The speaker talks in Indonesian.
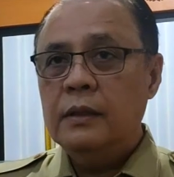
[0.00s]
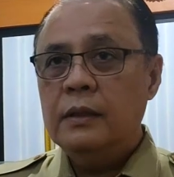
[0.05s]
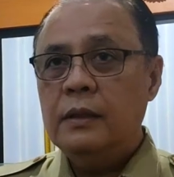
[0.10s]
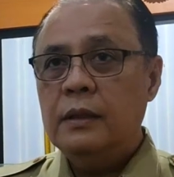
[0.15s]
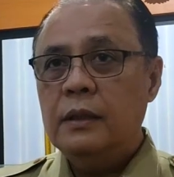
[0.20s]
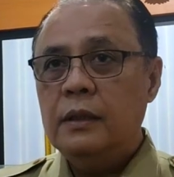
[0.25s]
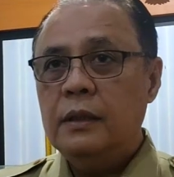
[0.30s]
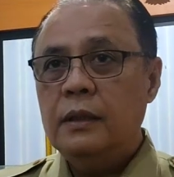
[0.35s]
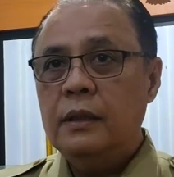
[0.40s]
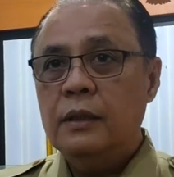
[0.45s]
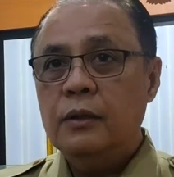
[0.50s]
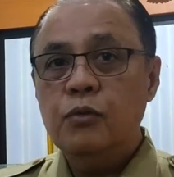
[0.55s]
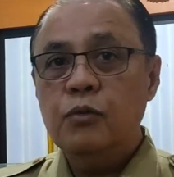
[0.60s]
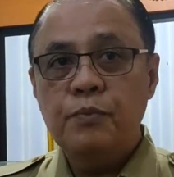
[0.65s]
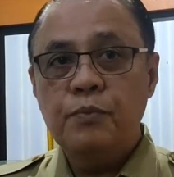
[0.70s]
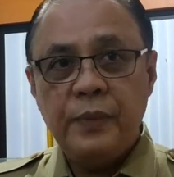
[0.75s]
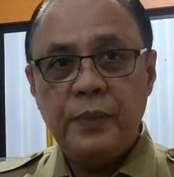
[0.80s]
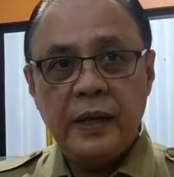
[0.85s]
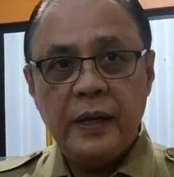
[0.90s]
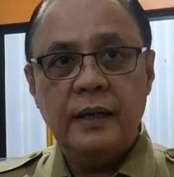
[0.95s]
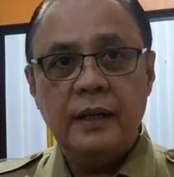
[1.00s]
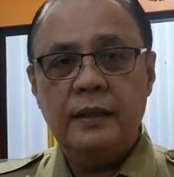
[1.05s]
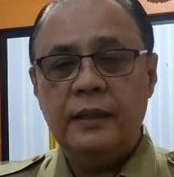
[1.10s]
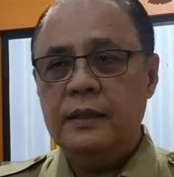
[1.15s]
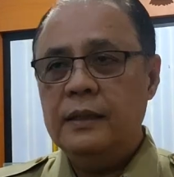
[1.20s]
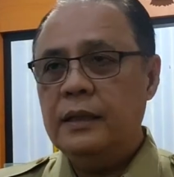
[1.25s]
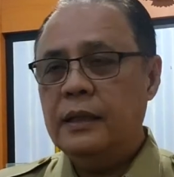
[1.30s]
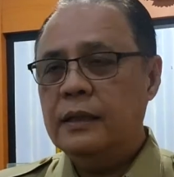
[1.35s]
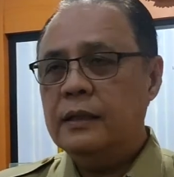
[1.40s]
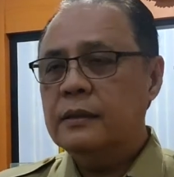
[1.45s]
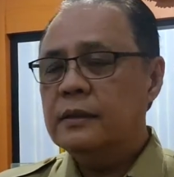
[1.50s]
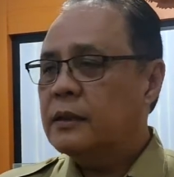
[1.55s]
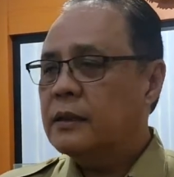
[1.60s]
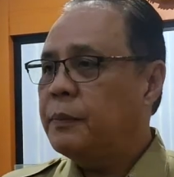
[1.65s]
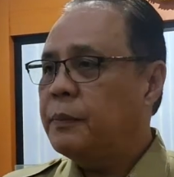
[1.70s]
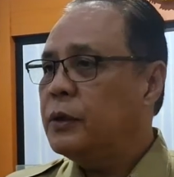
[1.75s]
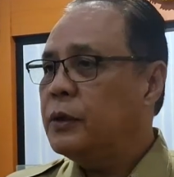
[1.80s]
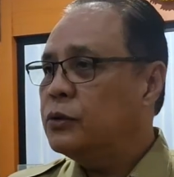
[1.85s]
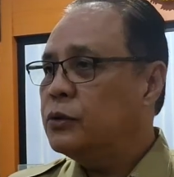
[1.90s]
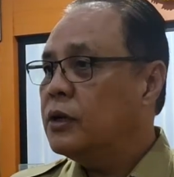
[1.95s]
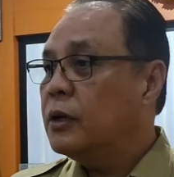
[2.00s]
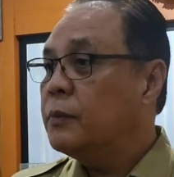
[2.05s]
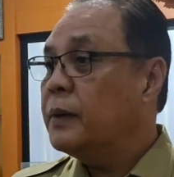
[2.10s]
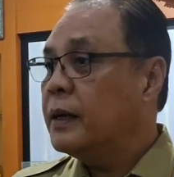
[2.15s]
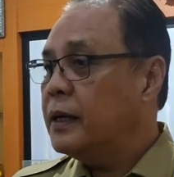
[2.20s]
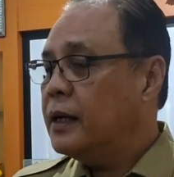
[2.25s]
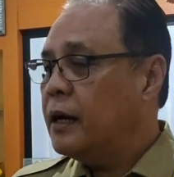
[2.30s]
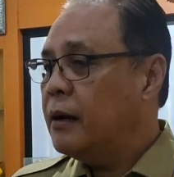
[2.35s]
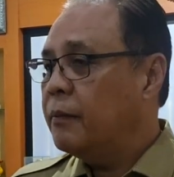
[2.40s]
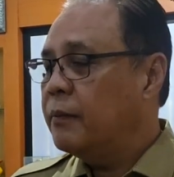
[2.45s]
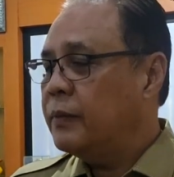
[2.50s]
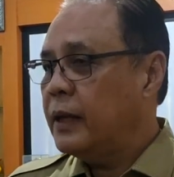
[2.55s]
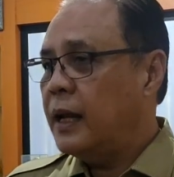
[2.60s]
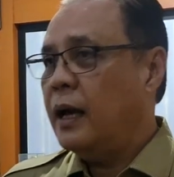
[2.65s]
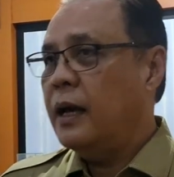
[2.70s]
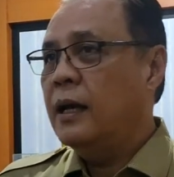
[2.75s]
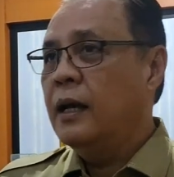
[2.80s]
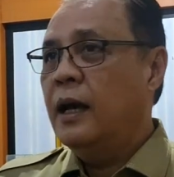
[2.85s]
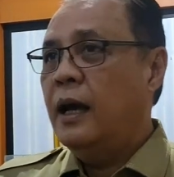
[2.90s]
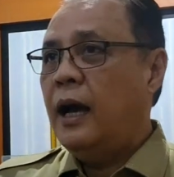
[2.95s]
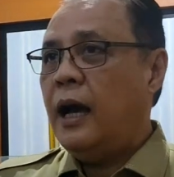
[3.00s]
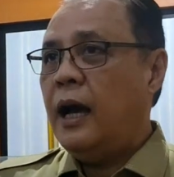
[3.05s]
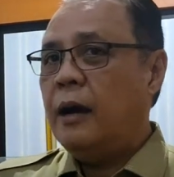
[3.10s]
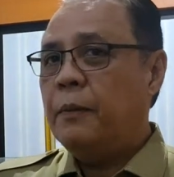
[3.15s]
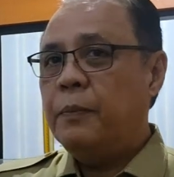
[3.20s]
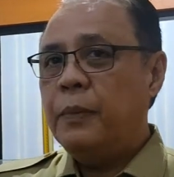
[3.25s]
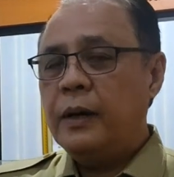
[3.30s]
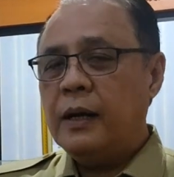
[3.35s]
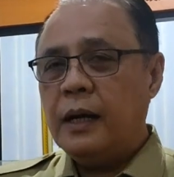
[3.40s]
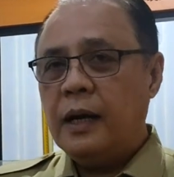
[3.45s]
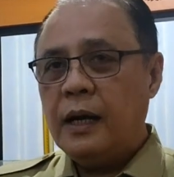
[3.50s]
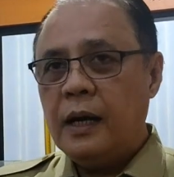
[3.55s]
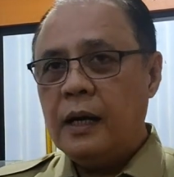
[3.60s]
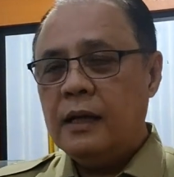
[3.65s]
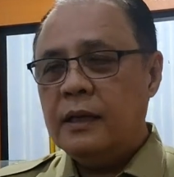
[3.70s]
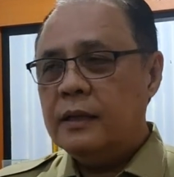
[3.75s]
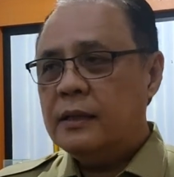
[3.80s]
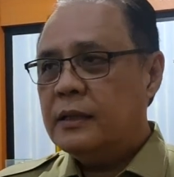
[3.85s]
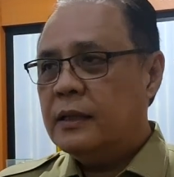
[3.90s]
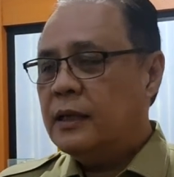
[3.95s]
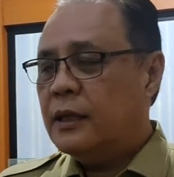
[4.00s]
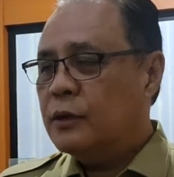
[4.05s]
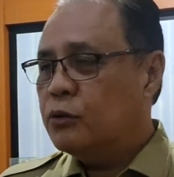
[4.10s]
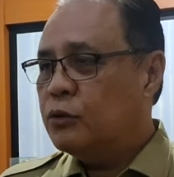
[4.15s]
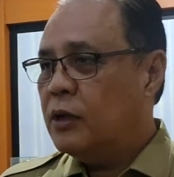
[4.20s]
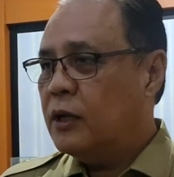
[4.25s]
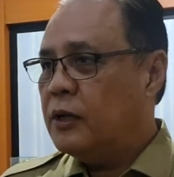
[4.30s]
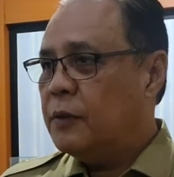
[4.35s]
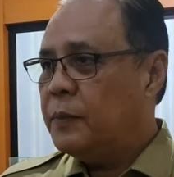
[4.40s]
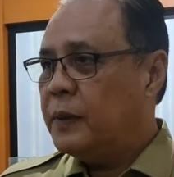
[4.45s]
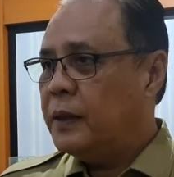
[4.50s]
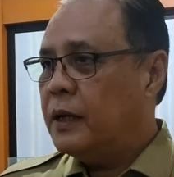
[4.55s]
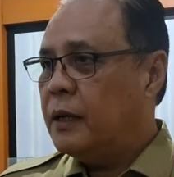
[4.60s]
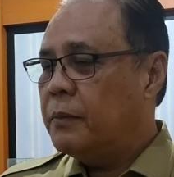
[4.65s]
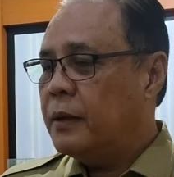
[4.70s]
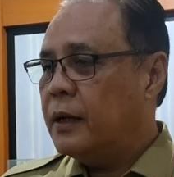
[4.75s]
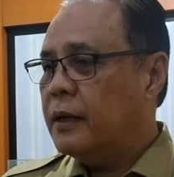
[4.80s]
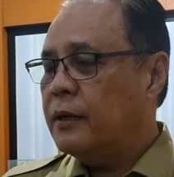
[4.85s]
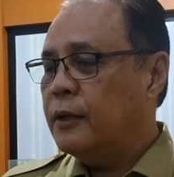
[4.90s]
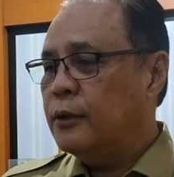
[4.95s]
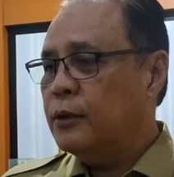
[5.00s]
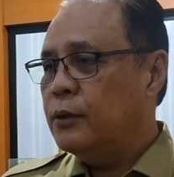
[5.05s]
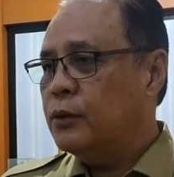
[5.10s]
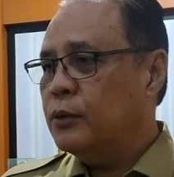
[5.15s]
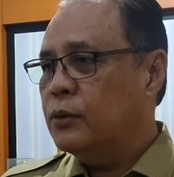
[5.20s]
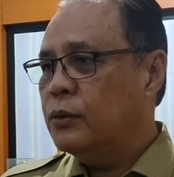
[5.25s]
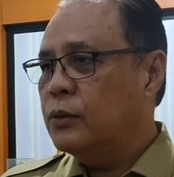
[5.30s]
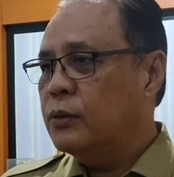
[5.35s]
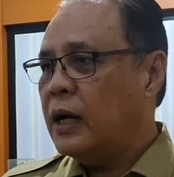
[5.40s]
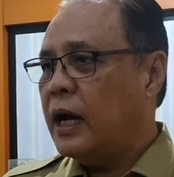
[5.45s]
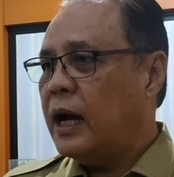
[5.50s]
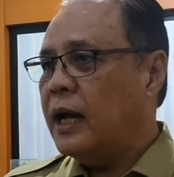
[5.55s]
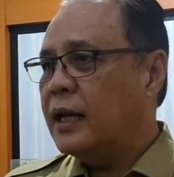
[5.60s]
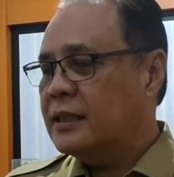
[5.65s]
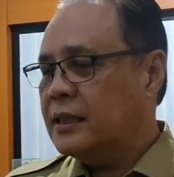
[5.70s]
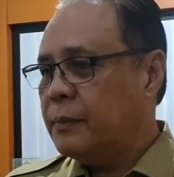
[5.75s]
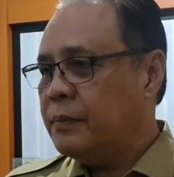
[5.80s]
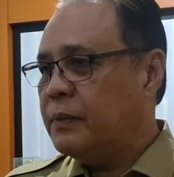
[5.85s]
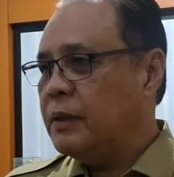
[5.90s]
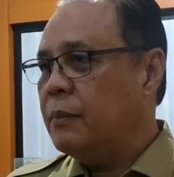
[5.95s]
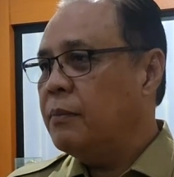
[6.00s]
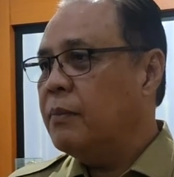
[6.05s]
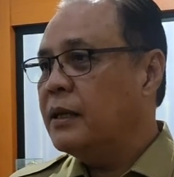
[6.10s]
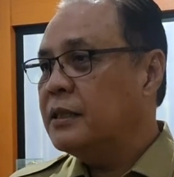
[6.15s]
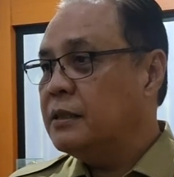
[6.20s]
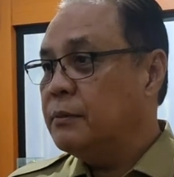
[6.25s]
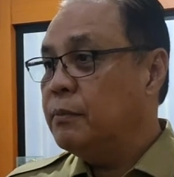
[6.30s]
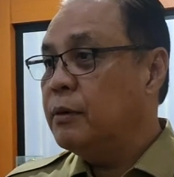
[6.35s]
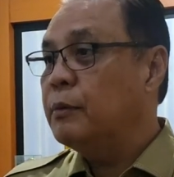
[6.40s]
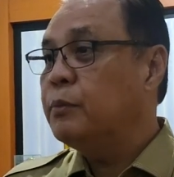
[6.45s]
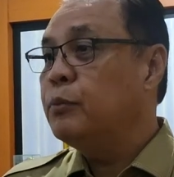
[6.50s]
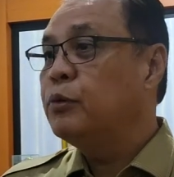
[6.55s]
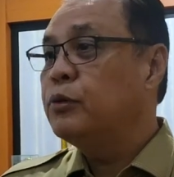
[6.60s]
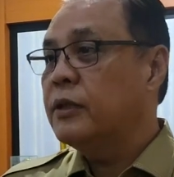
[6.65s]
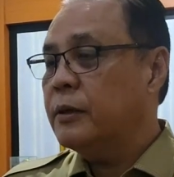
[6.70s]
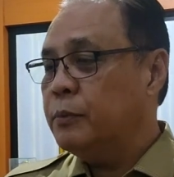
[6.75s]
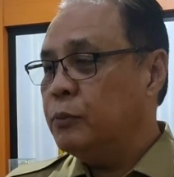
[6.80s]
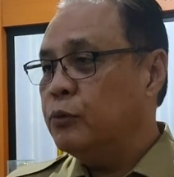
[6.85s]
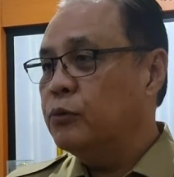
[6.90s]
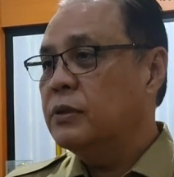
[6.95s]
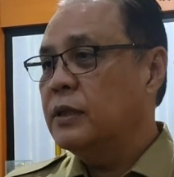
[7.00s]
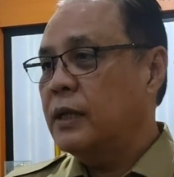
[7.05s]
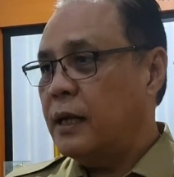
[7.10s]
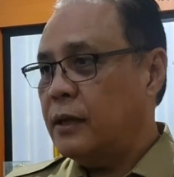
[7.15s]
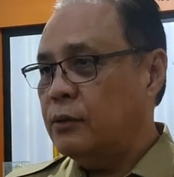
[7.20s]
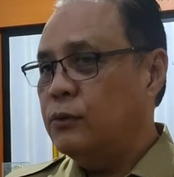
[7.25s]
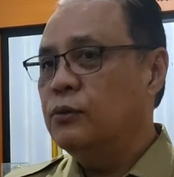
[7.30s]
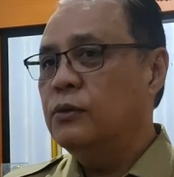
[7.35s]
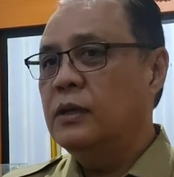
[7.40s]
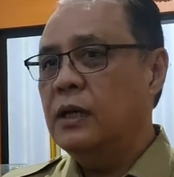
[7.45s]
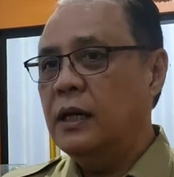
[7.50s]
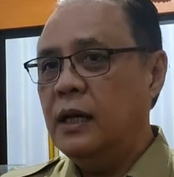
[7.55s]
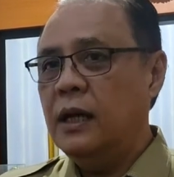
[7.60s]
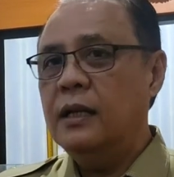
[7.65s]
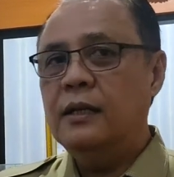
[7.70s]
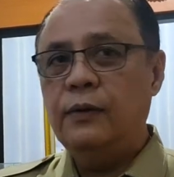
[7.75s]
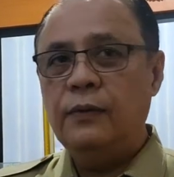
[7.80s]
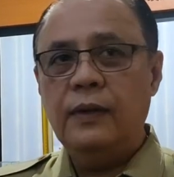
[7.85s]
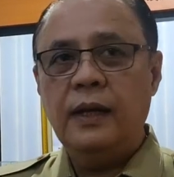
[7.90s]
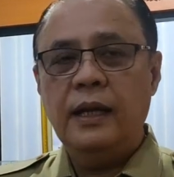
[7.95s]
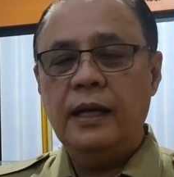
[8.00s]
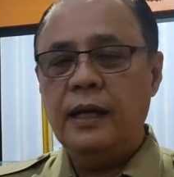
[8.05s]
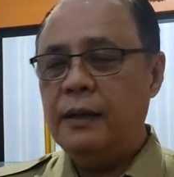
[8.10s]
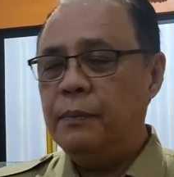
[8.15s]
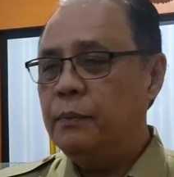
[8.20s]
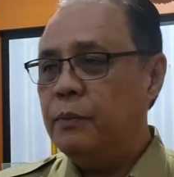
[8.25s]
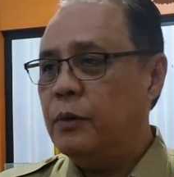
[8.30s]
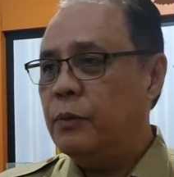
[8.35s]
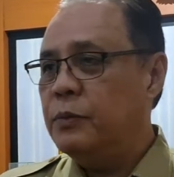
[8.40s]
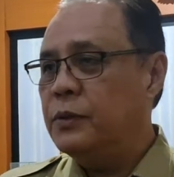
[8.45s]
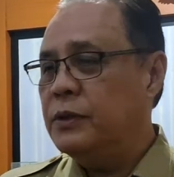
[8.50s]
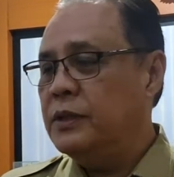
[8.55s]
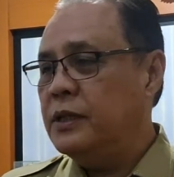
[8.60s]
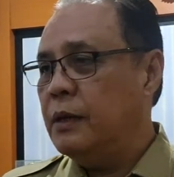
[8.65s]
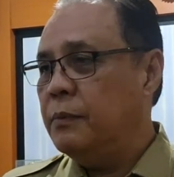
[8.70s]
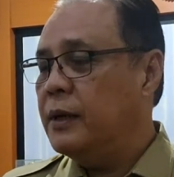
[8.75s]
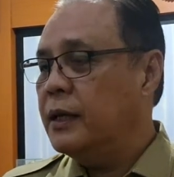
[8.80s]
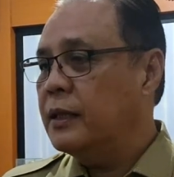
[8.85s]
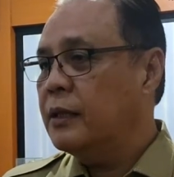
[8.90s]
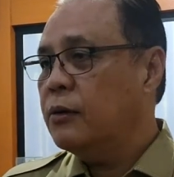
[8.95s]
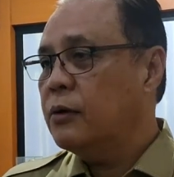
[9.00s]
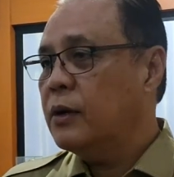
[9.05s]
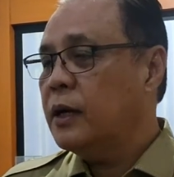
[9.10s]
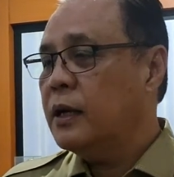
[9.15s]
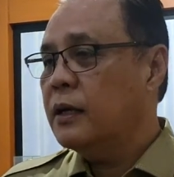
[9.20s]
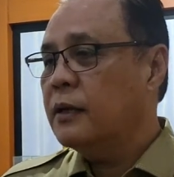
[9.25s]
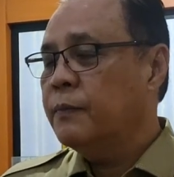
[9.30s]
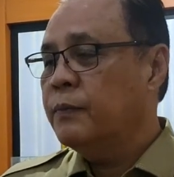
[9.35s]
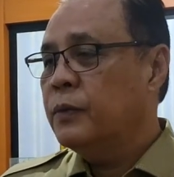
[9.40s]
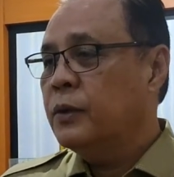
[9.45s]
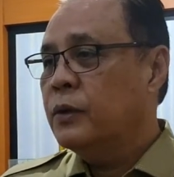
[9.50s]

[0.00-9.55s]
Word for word: di Kumbe katanya tapi sudah padam nah apakah yang sudah dipadamkan itu asapnya masih berputar-putar juga di wilayah provinsi Jambi ataukah